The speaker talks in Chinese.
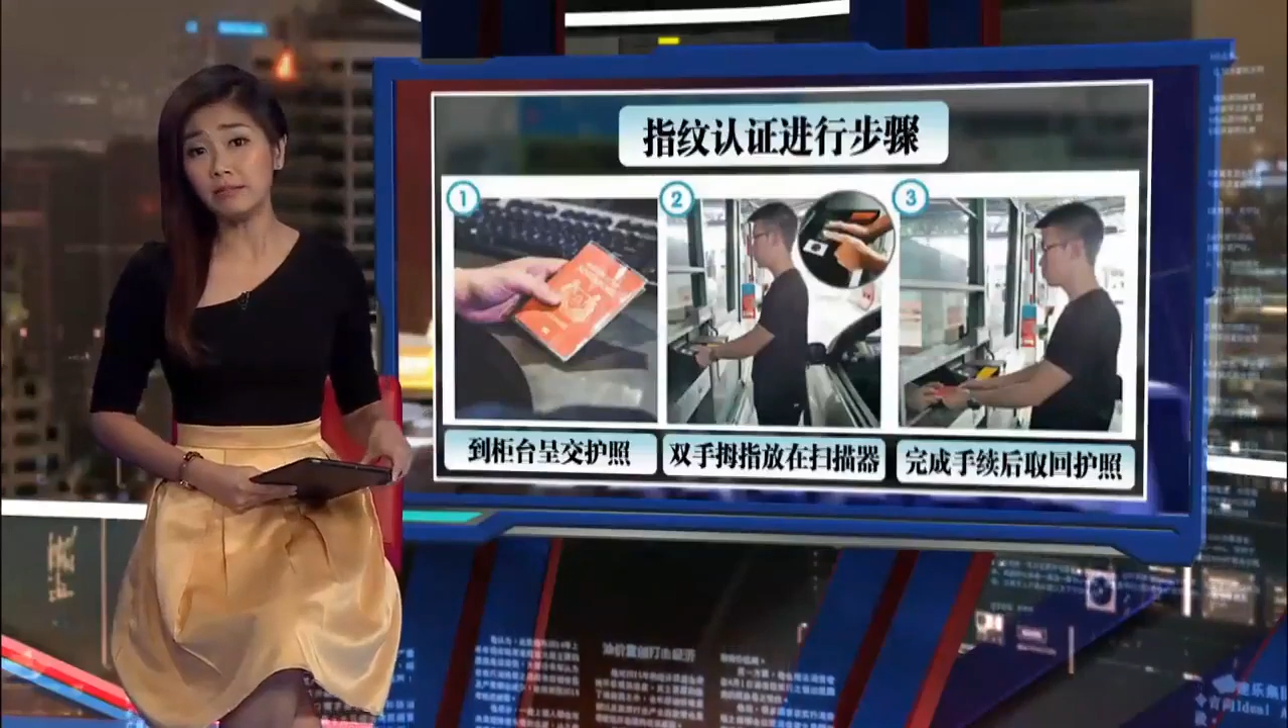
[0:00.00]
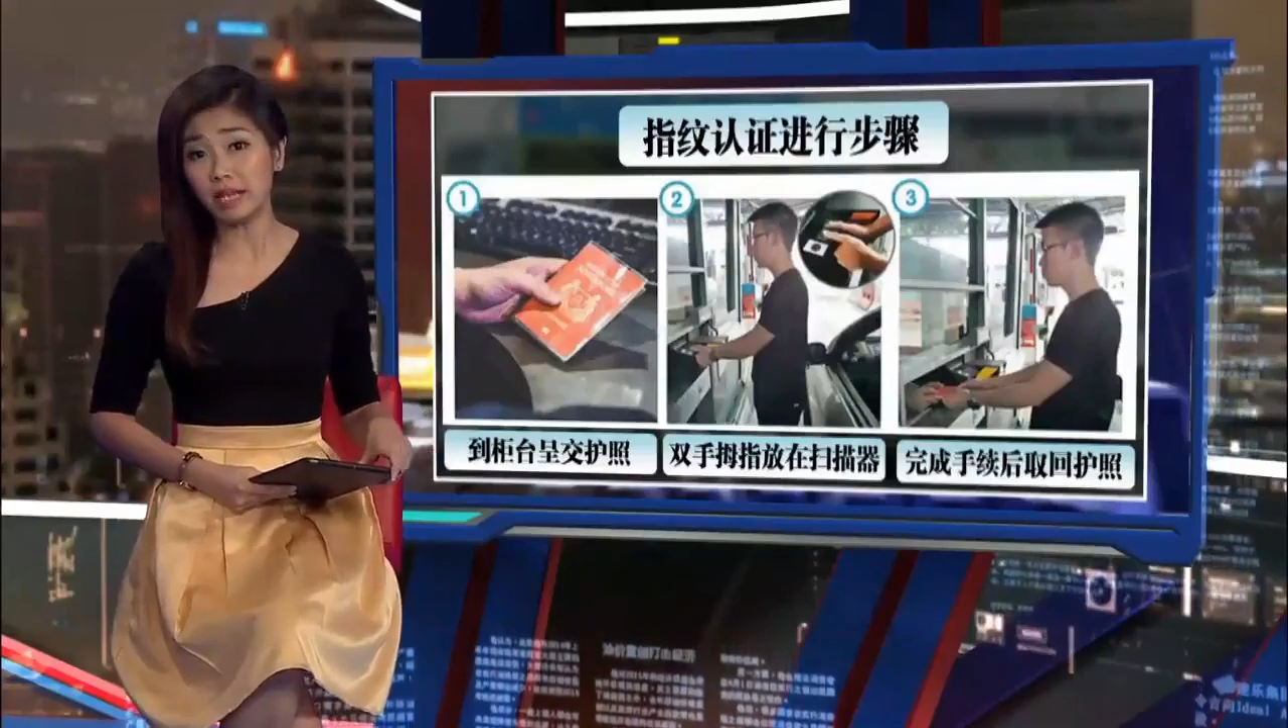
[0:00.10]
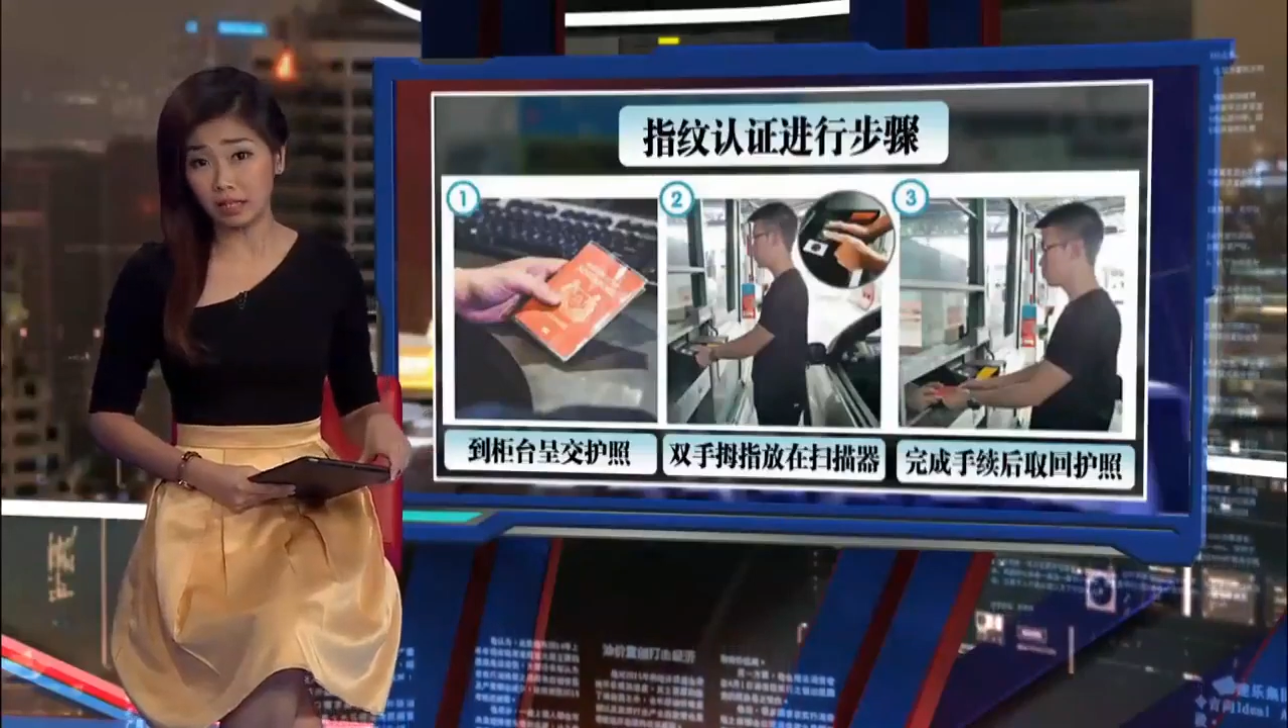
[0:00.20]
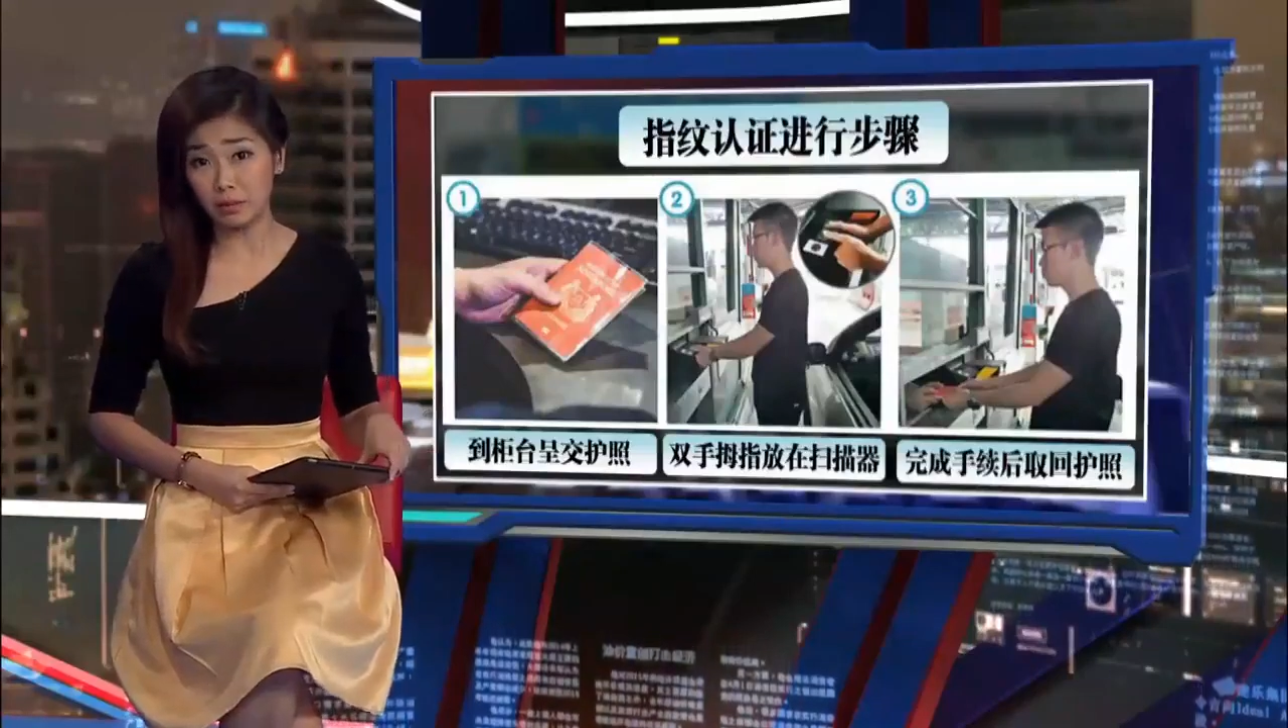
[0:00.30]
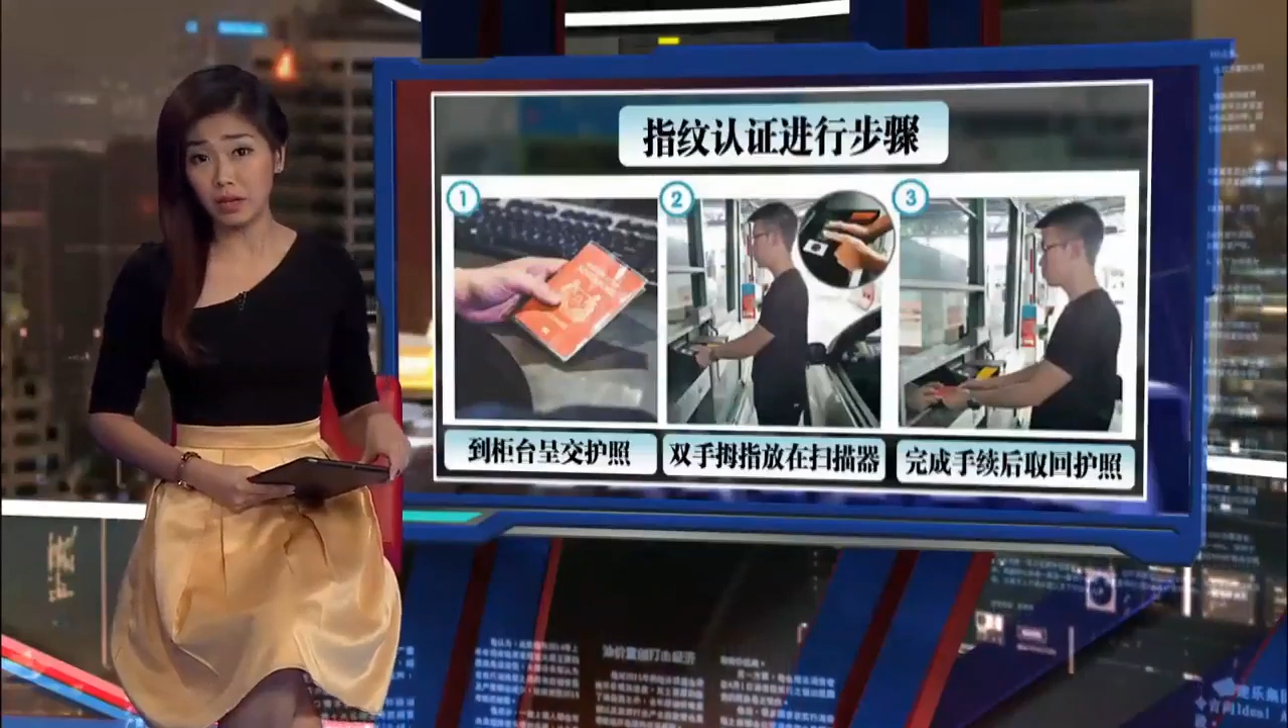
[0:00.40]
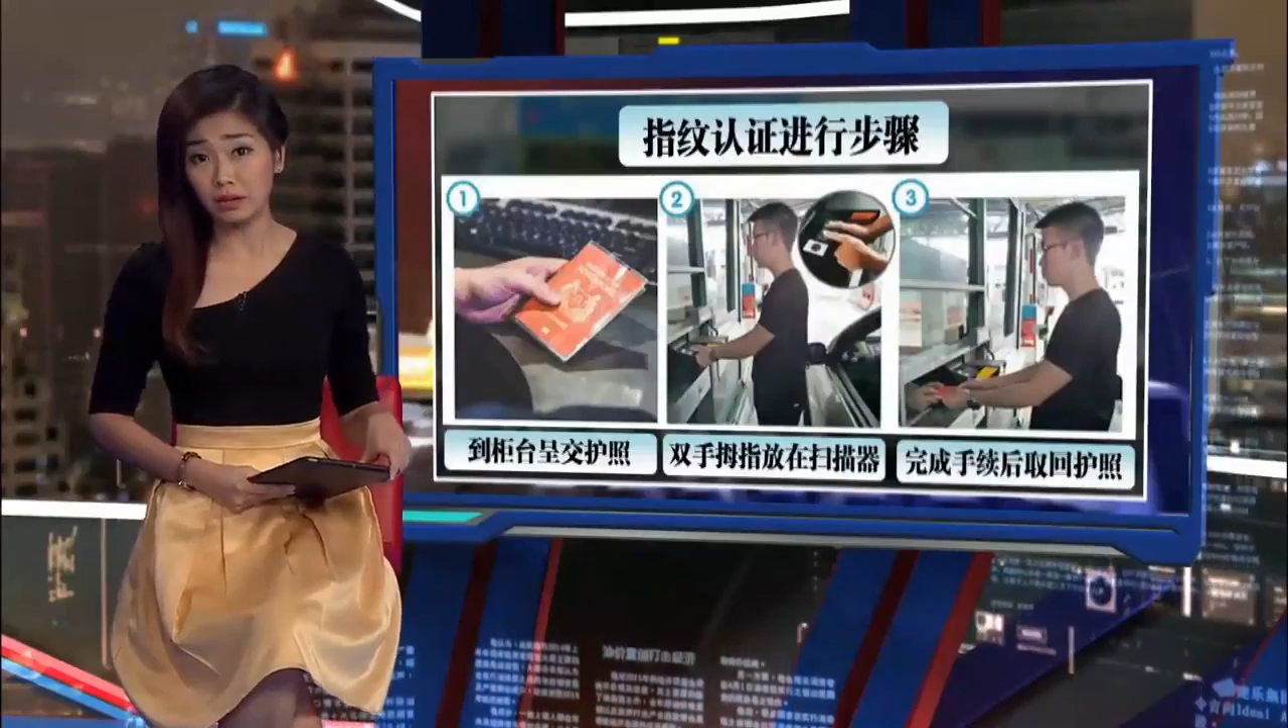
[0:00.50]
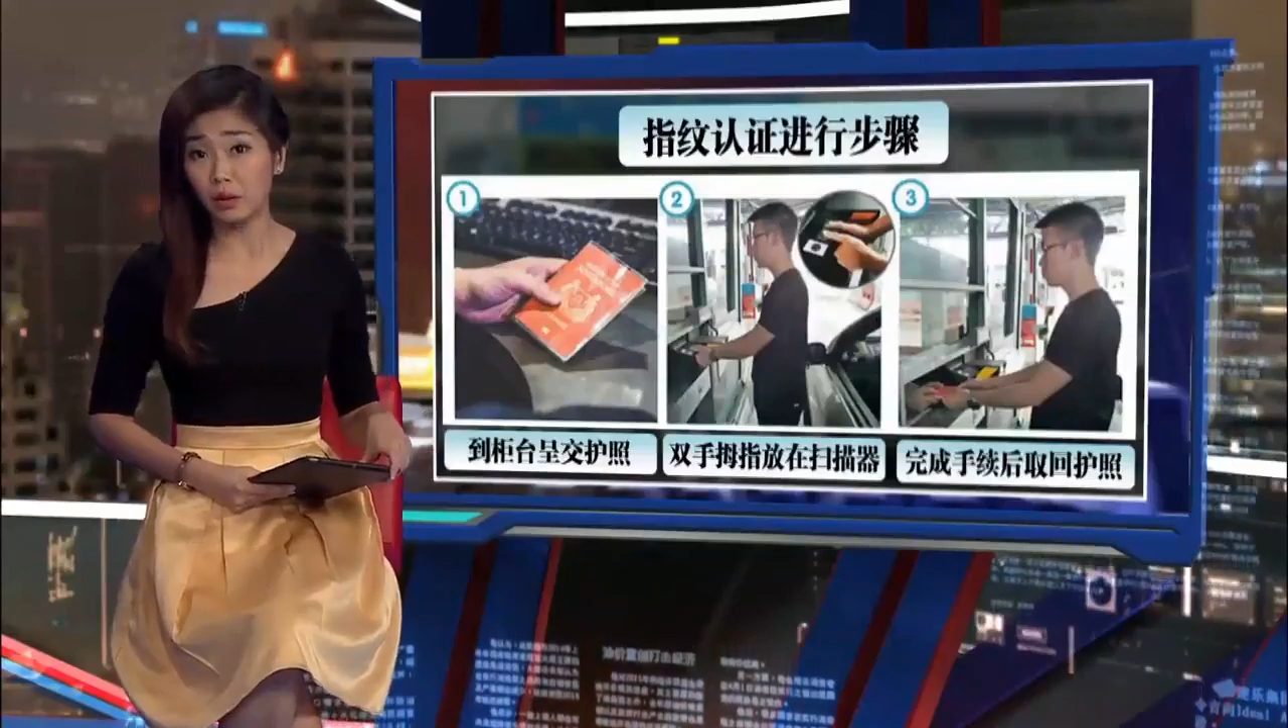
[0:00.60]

每个月